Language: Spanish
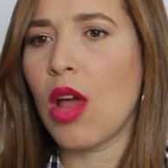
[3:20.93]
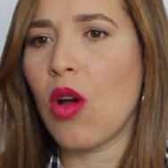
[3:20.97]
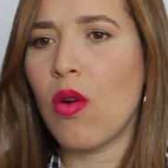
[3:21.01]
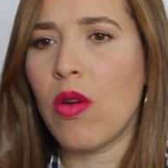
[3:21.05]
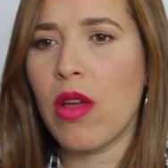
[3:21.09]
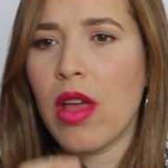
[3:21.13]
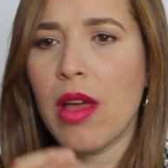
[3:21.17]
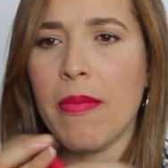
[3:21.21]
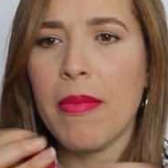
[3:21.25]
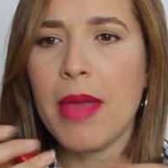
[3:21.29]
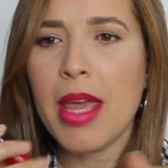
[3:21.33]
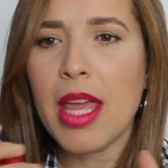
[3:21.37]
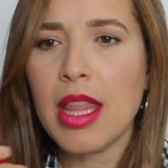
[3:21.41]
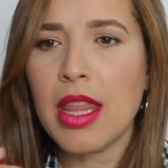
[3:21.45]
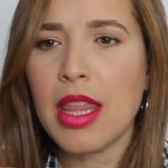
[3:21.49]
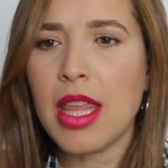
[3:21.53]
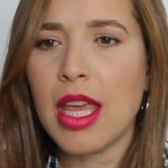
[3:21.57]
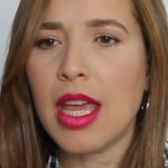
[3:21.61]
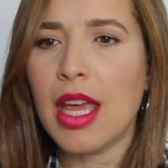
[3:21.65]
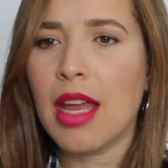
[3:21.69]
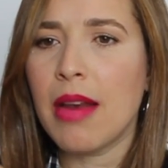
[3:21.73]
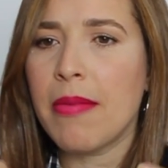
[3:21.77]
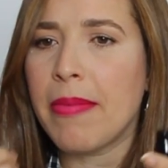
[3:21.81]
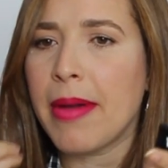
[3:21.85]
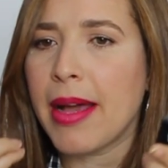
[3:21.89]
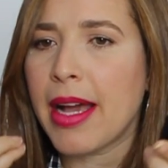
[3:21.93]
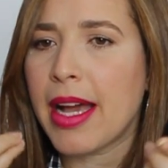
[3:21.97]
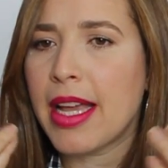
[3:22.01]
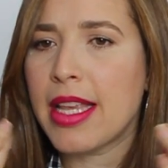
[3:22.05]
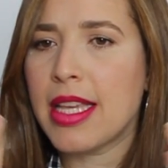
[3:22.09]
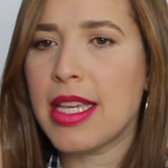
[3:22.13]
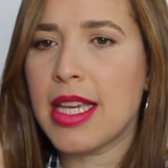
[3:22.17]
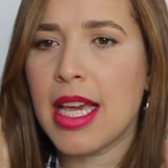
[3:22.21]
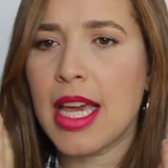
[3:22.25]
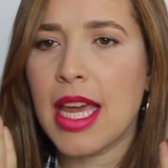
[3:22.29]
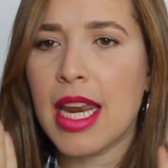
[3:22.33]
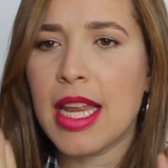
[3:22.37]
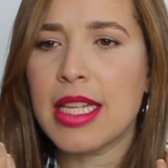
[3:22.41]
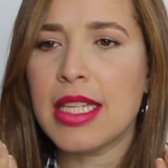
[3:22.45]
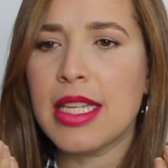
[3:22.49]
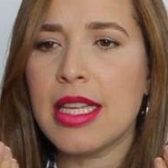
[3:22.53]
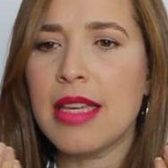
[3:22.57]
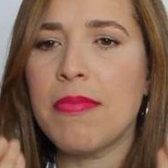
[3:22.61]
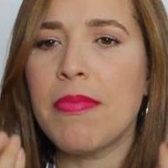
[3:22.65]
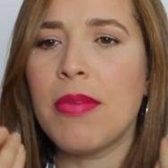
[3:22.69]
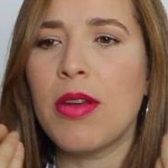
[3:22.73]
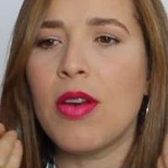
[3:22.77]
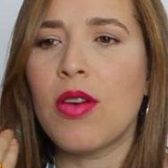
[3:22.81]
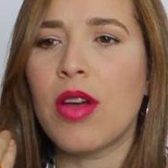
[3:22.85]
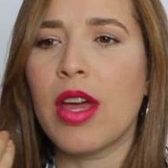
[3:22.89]
Obviamente que el packaging era
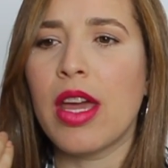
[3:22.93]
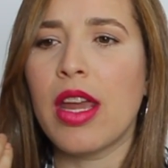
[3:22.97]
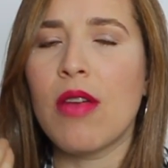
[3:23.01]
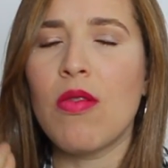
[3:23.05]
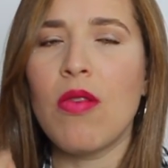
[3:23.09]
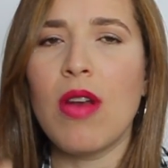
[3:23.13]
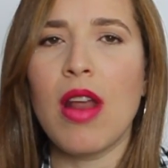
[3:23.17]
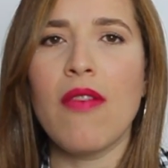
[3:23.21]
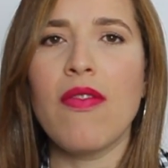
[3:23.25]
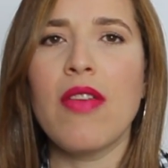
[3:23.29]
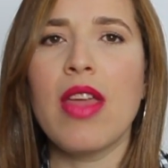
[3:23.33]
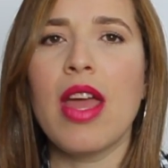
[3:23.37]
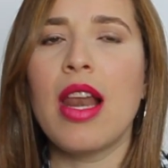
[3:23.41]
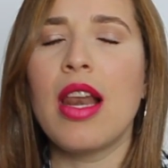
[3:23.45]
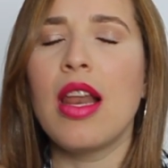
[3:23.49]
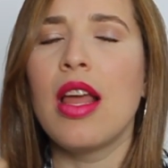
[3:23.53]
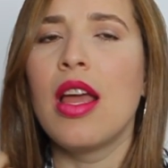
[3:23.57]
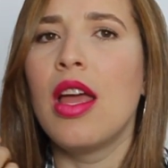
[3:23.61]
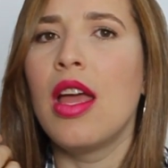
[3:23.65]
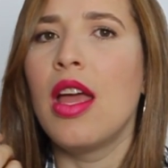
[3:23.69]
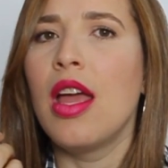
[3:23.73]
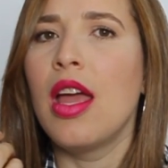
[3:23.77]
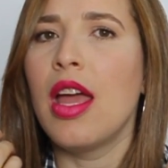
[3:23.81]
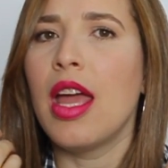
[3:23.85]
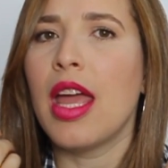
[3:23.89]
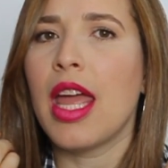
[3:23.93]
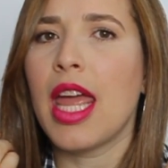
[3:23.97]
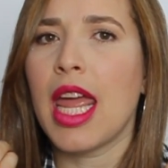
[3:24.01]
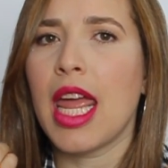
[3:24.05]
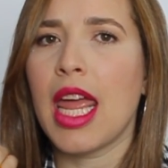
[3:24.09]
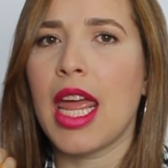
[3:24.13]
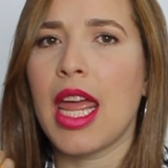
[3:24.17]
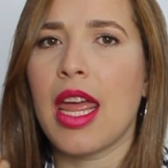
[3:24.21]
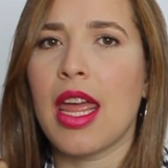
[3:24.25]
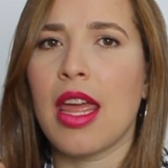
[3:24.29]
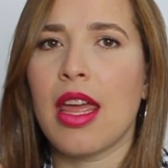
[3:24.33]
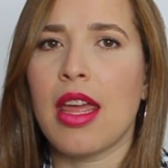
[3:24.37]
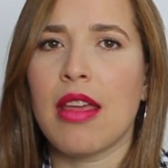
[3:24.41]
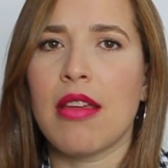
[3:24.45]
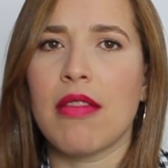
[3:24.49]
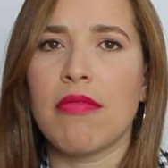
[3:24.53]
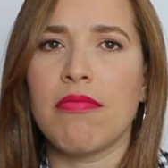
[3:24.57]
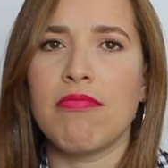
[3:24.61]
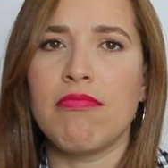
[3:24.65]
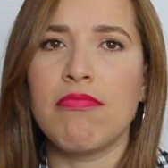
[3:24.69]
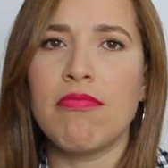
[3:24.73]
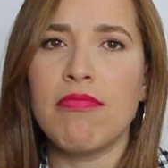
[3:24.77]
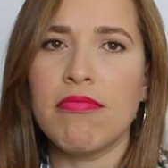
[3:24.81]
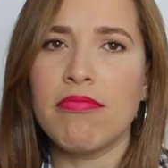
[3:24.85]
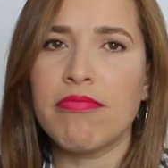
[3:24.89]
así, pero que era un labial eh,
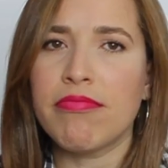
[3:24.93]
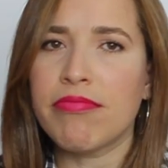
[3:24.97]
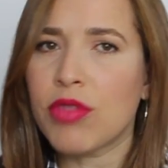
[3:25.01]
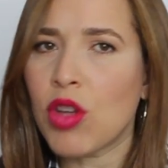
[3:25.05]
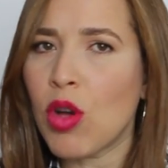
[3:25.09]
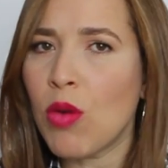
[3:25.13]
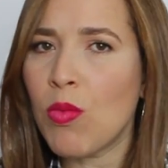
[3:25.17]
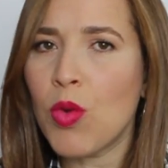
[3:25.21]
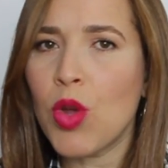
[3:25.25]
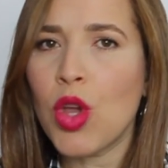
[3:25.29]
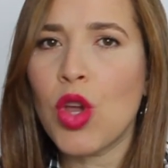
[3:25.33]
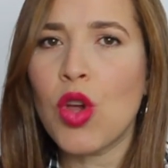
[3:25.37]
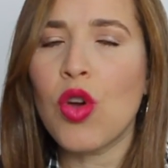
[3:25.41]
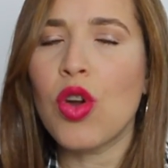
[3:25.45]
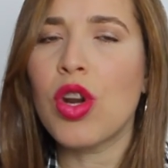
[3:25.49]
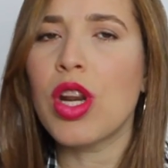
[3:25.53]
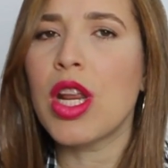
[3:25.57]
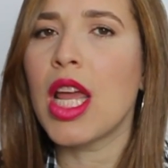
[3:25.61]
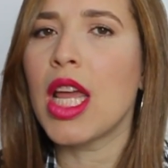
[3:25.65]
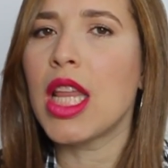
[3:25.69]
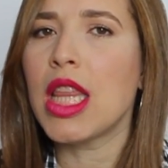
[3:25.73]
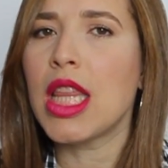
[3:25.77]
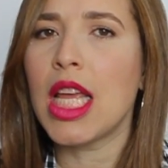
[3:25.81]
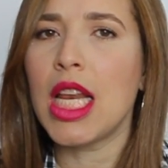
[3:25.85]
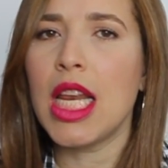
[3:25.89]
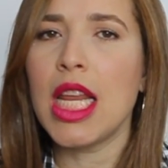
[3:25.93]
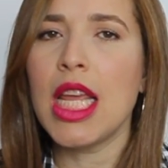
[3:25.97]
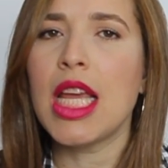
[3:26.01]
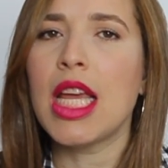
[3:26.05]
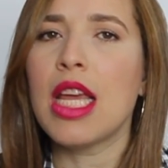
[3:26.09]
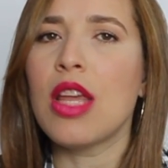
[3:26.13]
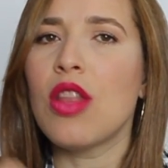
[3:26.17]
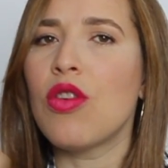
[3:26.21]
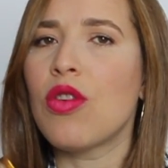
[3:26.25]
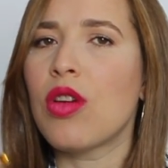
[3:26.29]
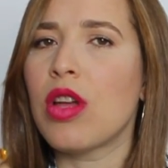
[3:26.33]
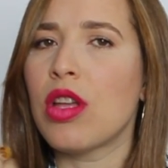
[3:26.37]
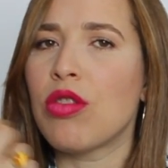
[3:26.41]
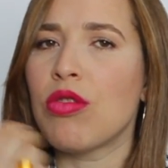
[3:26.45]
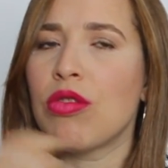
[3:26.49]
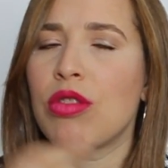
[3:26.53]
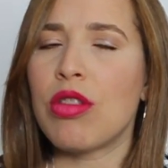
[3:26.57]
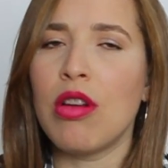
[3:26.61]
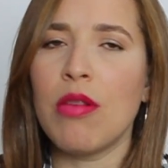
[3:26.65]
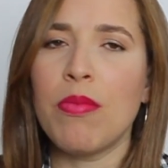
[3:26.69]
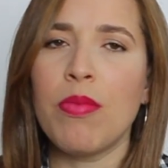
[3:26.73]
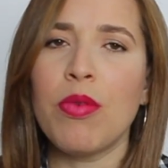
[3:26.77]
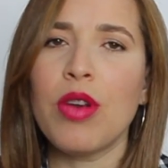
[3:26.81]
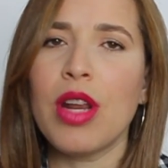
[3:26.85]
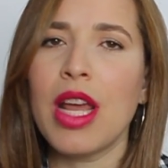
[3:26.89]
mm, común y corriente, líquido, que tú te
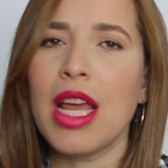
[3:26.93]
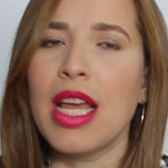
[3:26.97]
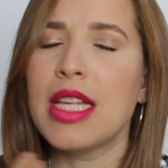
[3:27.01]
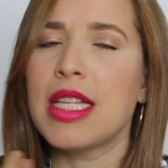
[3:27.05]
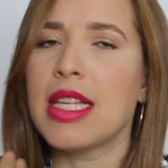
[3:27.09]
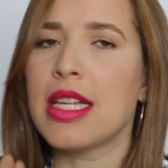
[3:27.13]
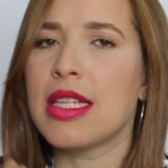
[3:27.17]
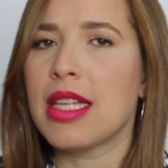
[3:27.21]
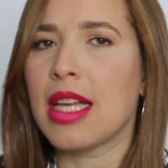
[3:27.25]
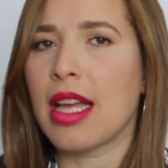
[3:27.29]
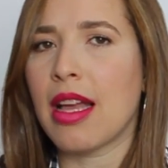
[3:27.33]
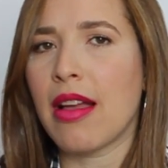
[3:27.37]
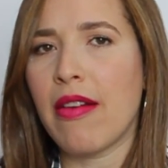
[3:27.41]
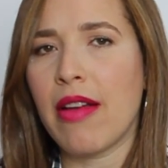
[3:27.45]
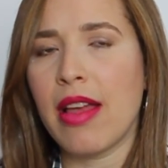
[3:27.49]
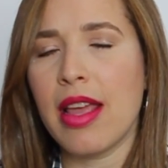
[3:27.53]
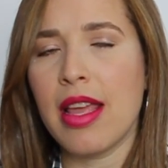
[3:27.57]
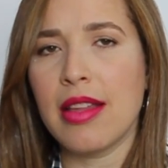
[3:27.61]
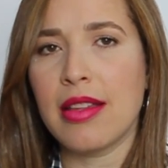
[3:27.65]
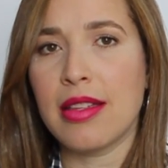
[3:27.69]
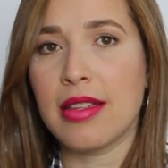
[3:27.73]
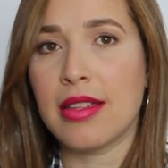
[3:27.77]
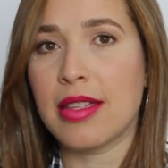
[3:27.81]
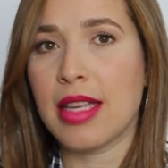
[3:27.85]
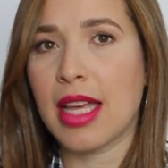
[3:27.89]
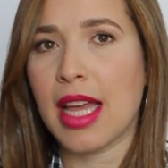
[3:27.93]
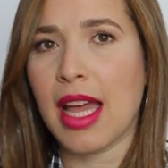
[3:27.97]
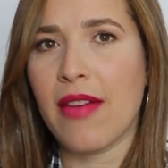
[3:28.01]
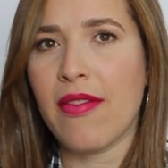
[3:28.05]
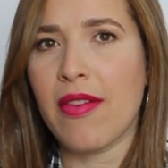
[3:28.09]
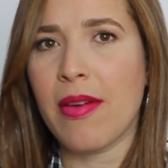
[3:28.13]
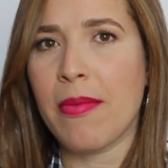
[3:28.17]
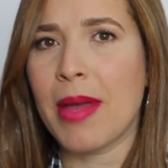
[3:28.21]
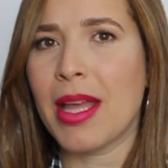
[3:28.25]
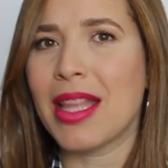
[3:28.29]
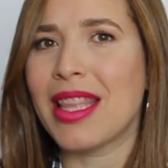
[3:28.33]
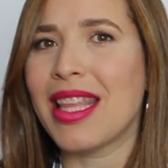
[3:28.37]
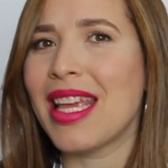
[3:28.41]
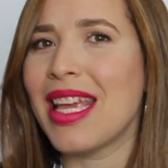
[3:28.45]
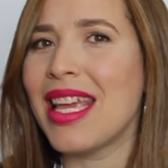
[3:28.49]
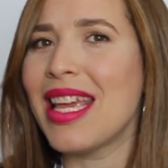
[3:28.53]
lo pones y se, secaba, y se secaba mate.